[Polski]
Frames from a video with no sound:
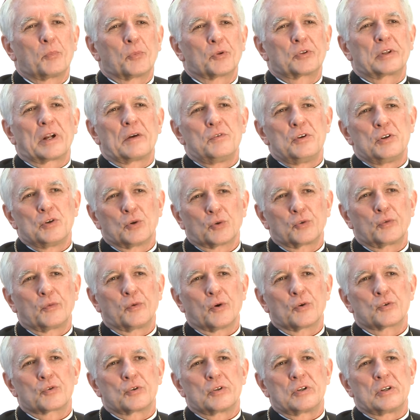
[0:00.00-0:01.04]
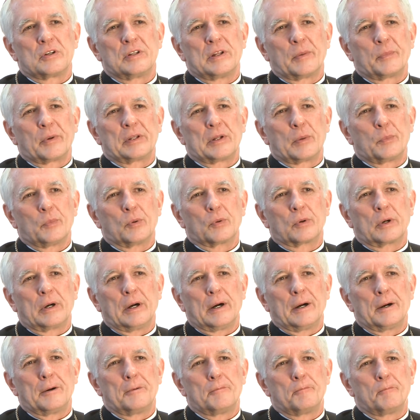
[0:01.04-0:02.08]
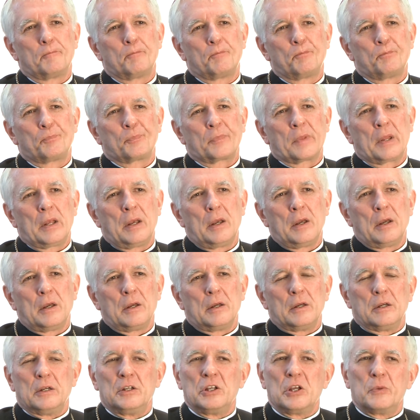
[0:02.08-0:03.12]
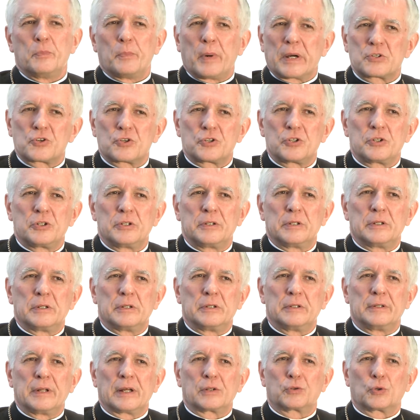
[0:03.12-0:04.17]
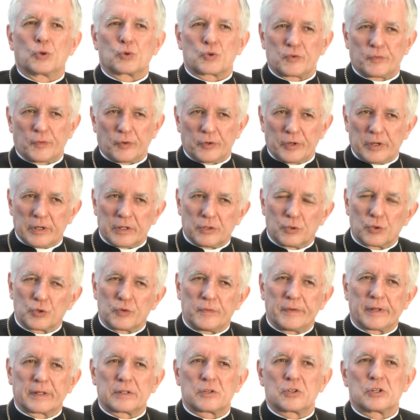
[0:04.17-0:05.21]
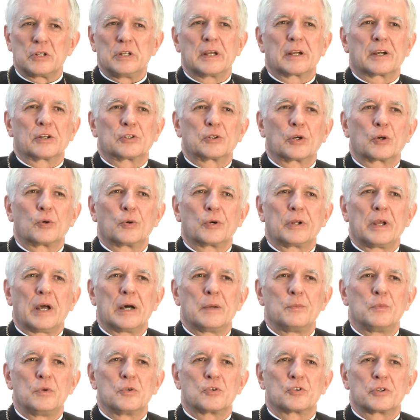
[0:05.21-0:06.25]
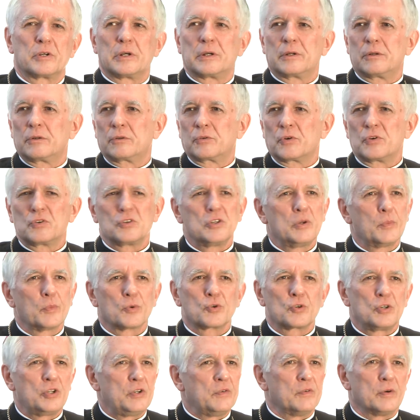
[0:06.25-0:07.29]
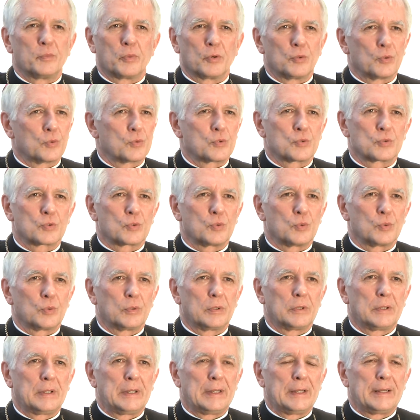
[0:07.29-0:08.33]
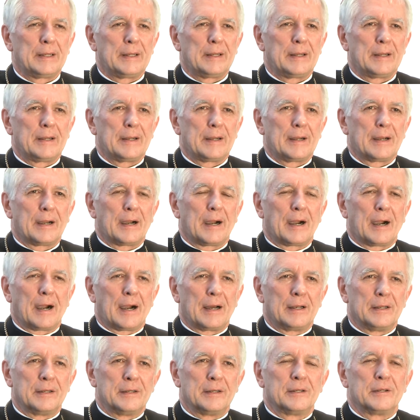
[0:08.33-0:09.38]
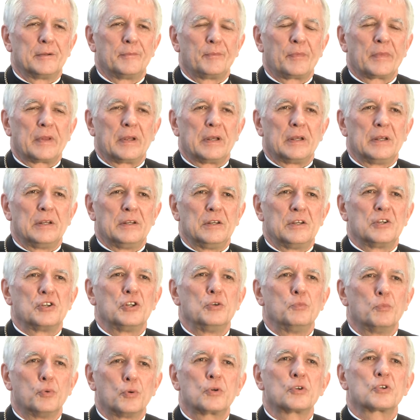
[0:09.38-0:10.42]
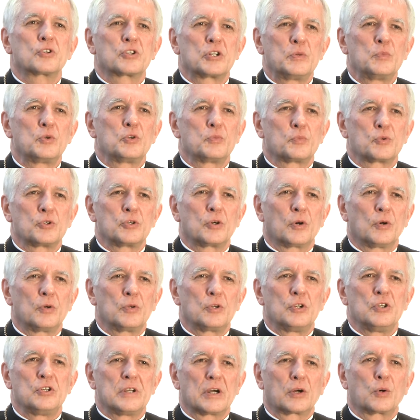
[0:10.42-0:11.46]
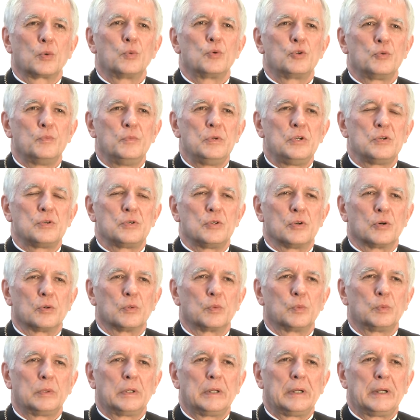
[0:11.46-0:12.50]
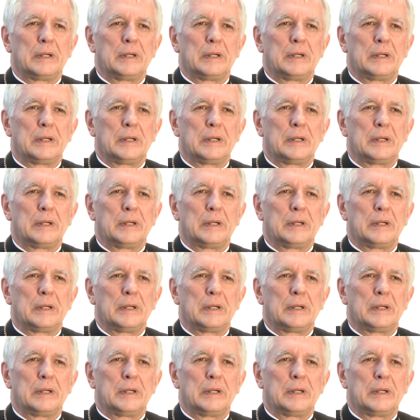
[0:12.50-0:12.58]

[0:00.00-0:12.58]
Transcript: potrafi się otworzyć na Pana Boga. I nie patrzy na to swoje doświadczenie kategoriami, że to jest niemożliwe po ludzku. Ale jeśli Bóg z czymś przychodzi, z jakąś misją,